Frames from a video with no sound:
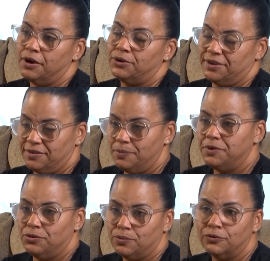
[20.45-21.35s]
Ahora sí
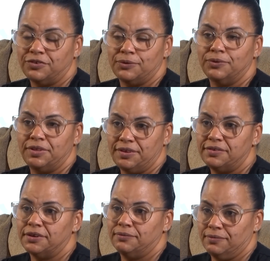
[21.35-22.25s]
pido mucha
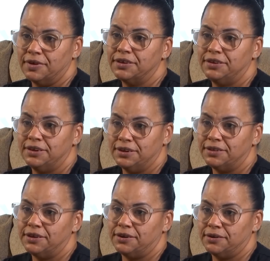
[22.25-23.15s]
justicia la
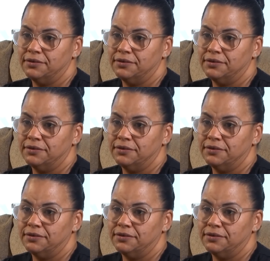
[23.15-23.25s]
tierra.